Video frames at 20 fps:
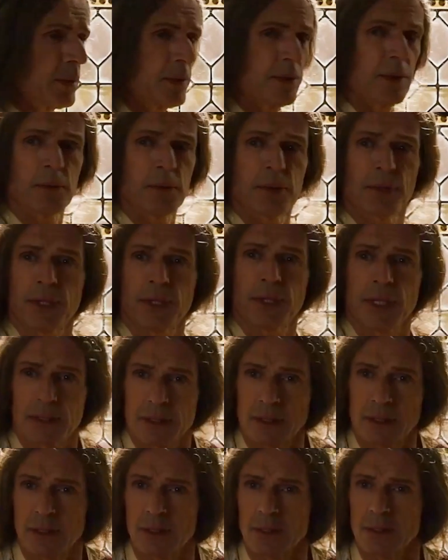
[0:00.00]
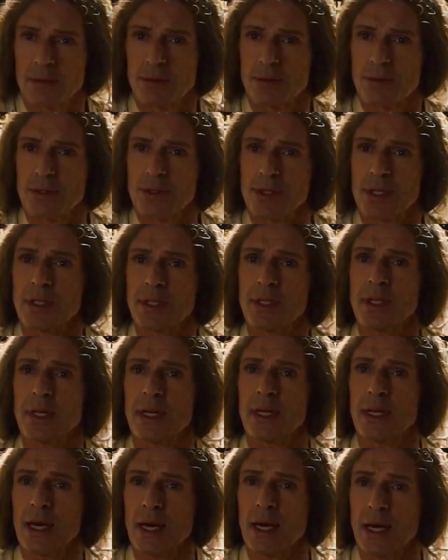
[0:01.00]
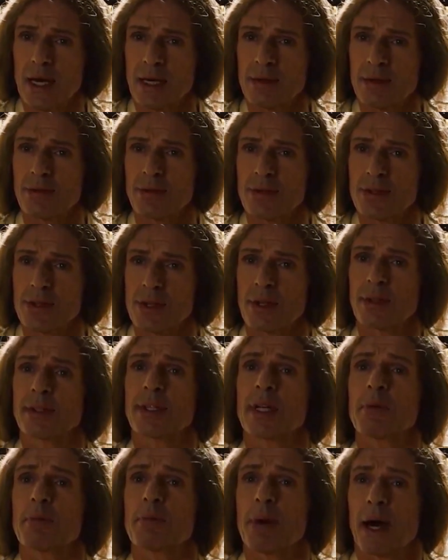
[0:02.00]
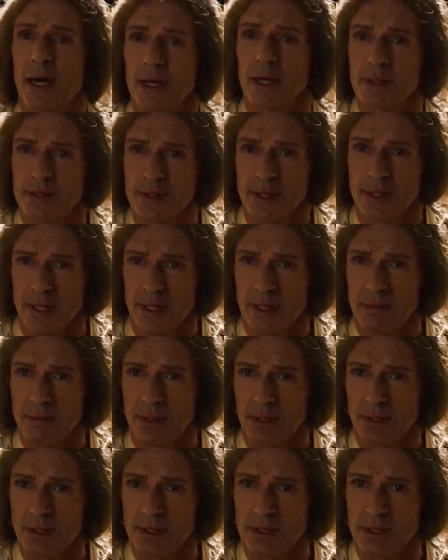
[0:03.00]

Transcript: 是这些传到了国王的耳朵里，得知儿子与德蒙成婚这么久还没有圆